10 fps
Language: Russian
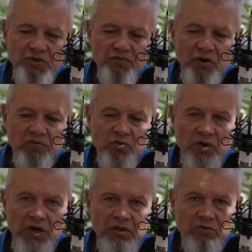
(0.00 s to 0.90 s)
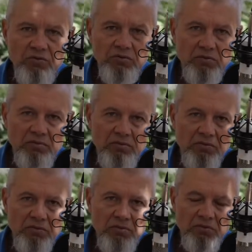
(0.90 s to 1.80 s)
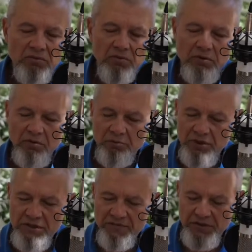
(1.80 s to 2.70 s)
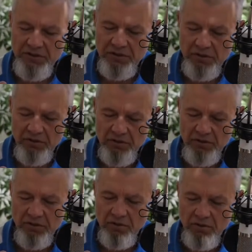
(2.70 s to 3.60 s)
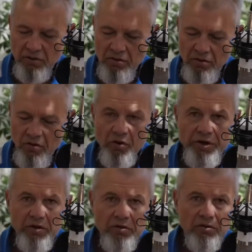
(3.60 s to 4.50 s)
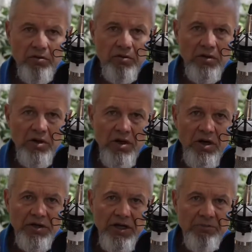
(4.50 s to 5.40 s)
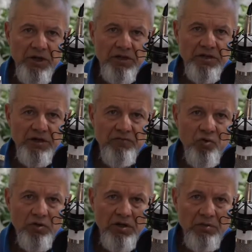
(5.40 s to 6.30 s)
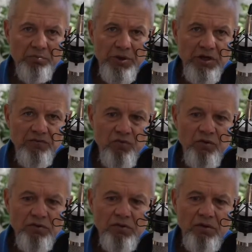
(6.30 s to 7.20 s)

звуковую карту, производителя Orico. Она имеет три входа, микрофон,